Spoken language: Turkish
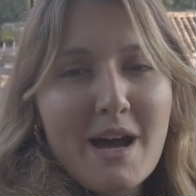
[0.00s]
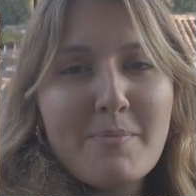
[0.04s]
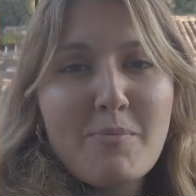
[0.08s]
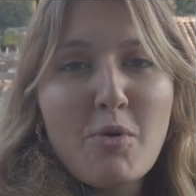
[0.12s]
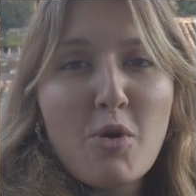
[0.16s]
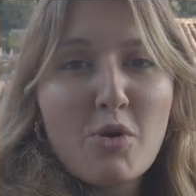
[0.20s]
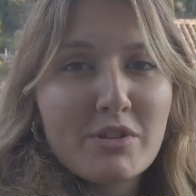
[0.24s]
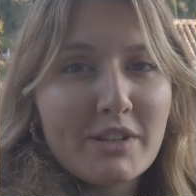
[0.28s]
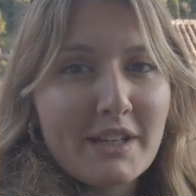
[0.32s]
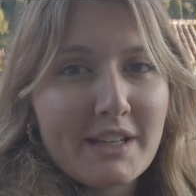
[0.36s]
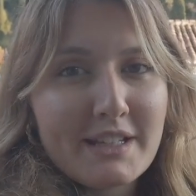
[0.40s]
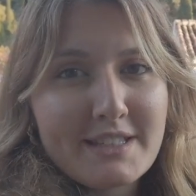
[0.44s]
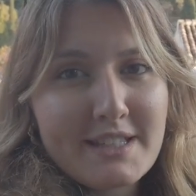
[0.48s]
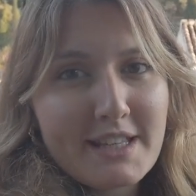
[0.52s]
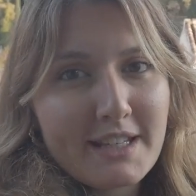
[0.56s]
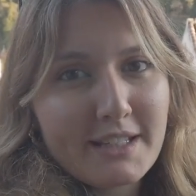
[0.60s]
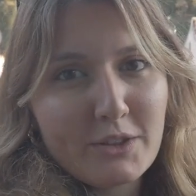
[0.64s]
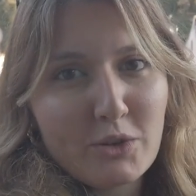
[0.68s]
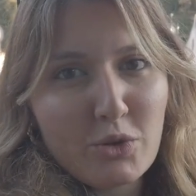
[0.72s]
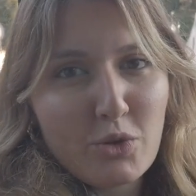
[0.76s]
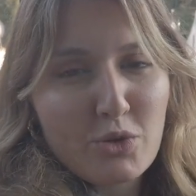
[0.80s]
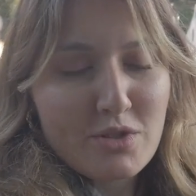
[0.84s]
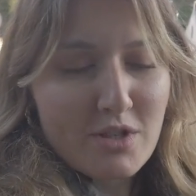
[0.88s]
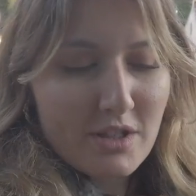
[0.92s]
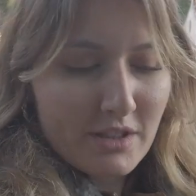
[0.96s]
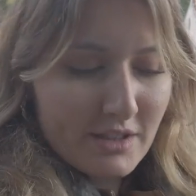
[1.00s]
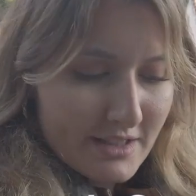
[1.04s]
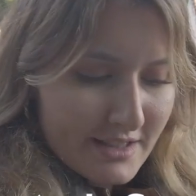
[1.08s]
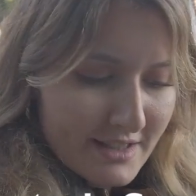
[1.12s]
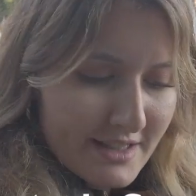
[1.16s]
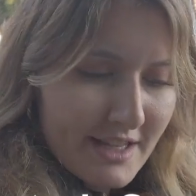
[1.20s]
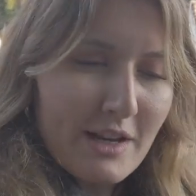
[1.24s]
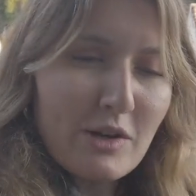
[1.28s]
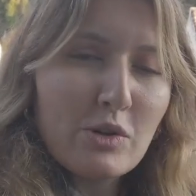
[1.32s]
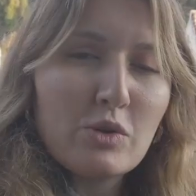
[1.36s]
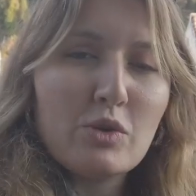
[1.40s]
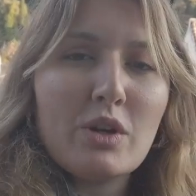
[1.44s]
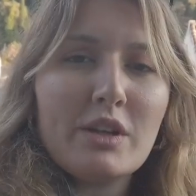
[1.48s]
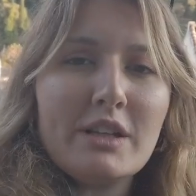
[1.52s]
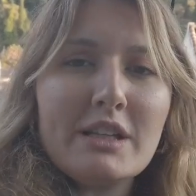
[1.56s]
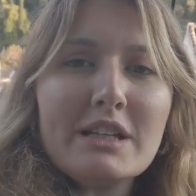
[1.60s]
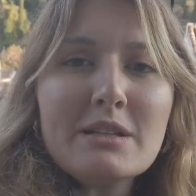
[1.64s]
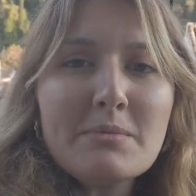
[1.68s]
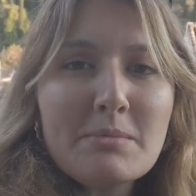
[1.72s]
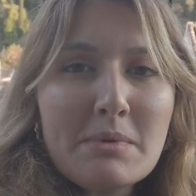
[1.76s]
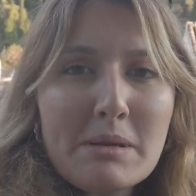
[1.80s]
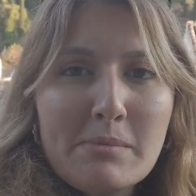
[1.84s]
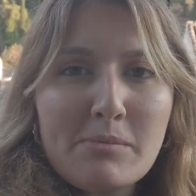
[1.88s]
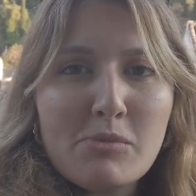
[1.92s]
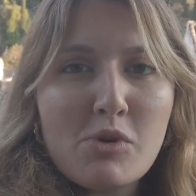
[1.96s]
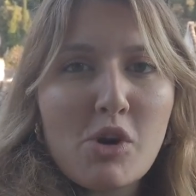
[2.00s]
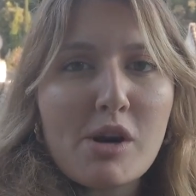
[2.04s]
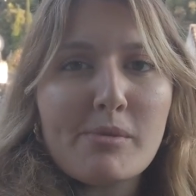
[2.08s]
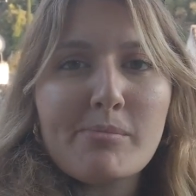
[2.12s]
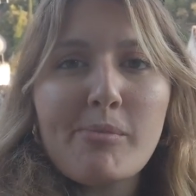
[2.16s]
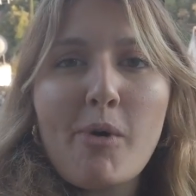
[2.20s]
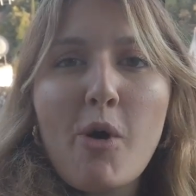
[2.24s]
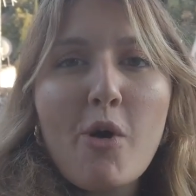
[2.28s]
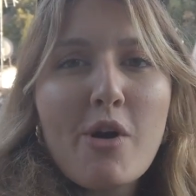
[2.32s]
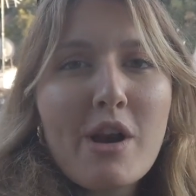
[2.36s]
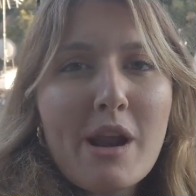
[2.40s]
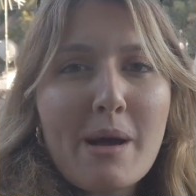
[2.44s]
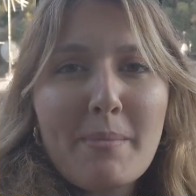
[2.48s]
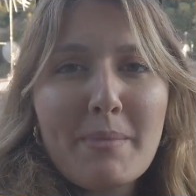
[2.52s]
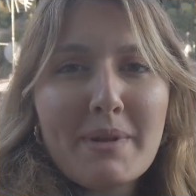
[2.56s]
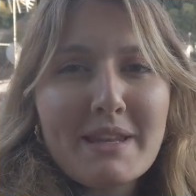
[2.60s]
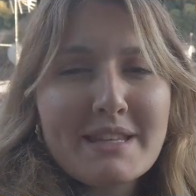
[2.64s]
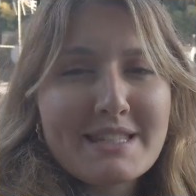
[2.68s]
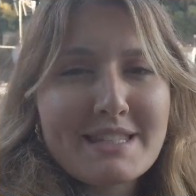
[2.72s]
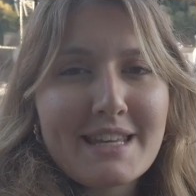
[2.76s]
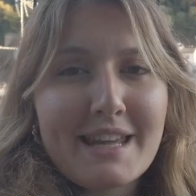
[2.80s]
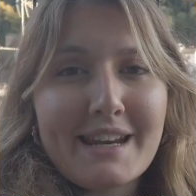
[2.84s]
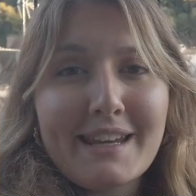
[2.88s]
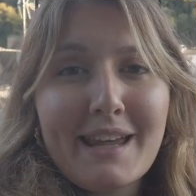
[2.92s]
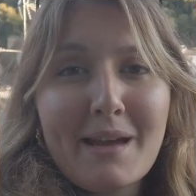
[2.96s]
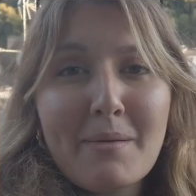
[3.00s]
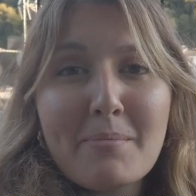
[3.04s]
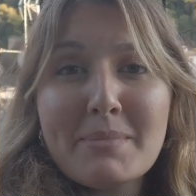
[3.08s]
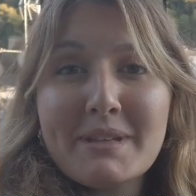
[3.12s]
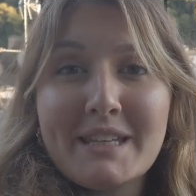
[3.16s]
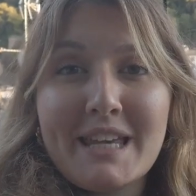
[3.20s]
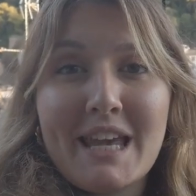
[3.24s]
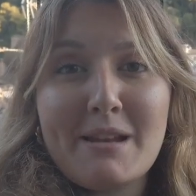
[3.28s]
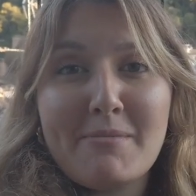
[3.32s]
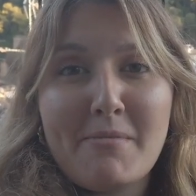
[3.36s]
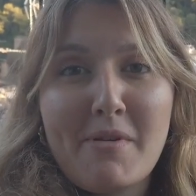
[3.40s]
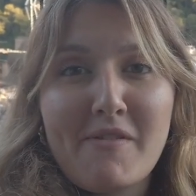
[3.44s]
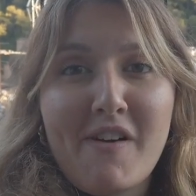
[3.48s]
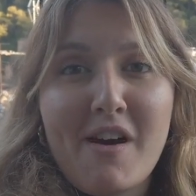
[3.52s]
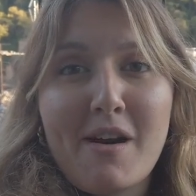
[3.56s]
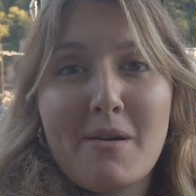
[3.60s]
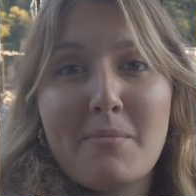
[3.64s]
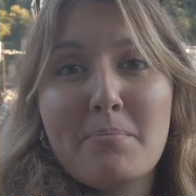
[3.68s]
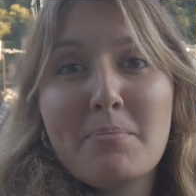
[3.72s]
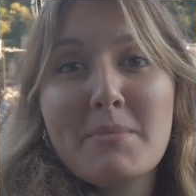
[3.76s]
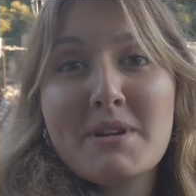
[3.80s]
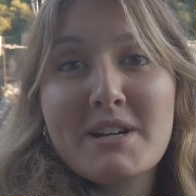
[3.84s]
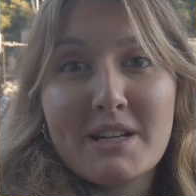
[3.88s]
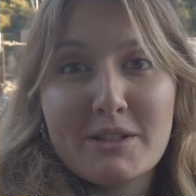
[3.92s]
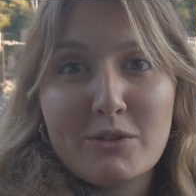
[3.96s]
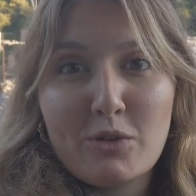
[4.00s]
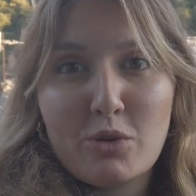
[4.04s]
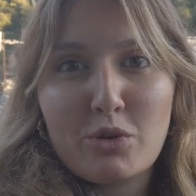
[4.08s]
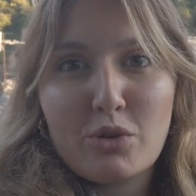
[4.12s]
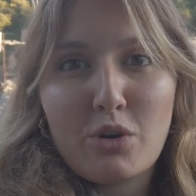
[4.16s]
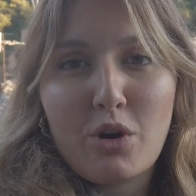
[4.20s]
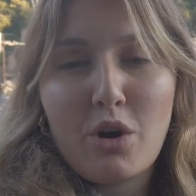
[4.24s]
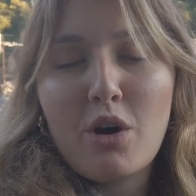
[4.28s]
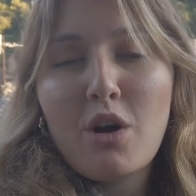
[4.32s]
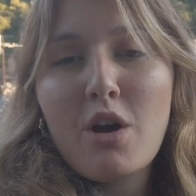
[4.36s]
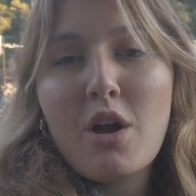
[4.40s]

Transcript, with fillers: Portekiz'e gidiyorsanız diğer ülkeleri bilmiyorum. Öğrenmeniz gereken bir kelime var. Mirador.